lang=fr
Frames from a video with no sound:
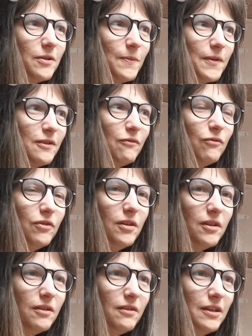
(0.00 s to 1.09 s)
Je sais pas s'il veut
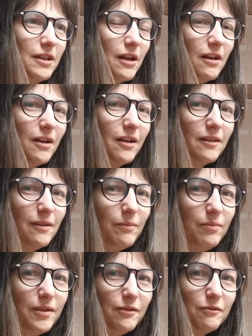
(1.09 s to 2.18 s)
des câlins, des
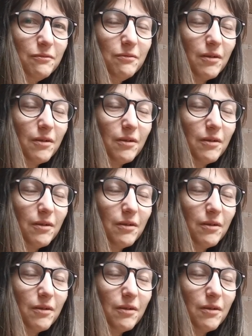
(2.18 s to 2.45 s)
bisous,